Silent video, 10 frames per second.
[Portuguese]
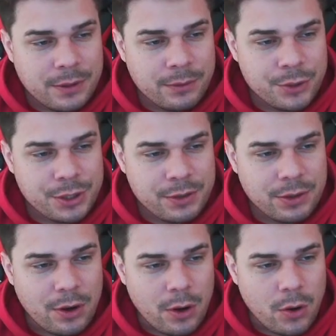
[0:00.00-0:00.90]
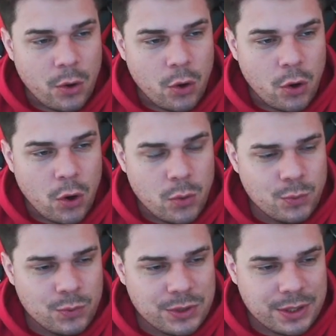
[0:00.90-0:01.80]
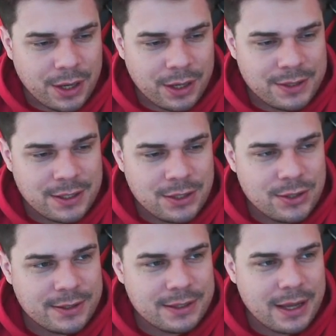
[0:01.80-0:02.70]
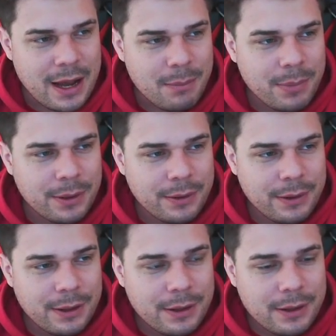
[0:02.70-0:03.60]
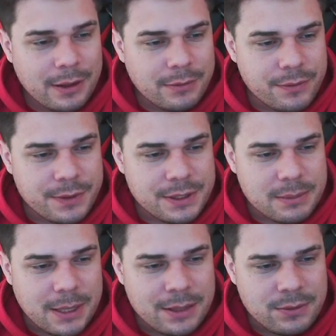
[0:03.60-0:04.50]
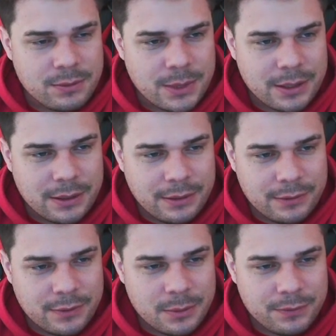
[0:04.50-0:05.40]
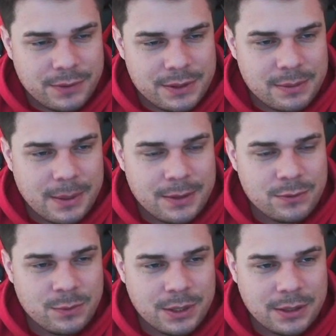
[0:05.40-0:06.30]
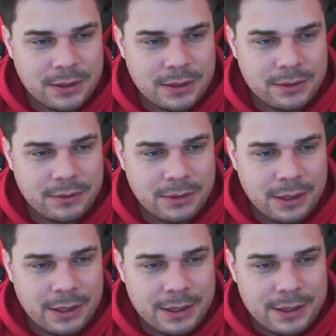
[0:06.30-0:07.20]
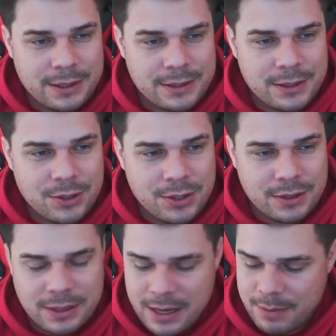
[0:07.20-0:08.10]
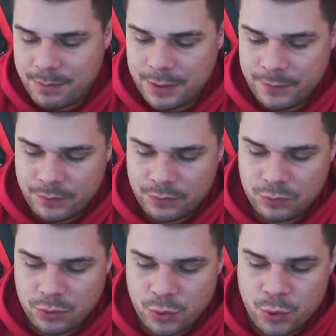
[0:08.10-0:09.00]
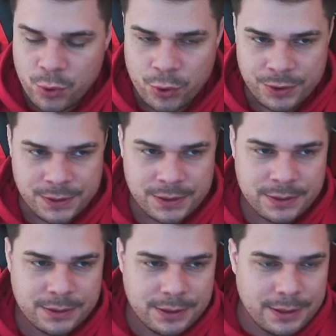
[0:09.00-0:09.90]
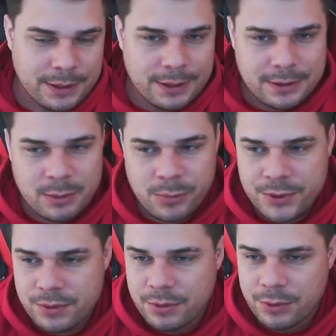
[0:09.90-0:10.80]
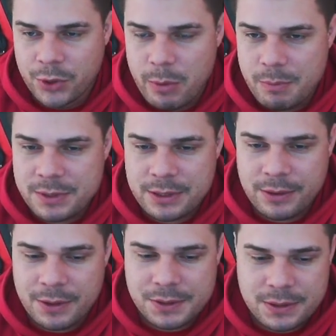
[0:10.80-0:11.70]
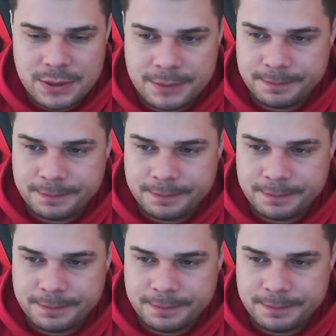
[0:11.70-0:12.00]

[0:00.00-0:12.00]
eu já tenho aqui ó, 11 receitinhas de APA. Eu vou fazer mais uma, né? Vamos fazer mais uma aqui então. Receitinha de APA. 12. Depois eu dou um nome para esse negócio aqui.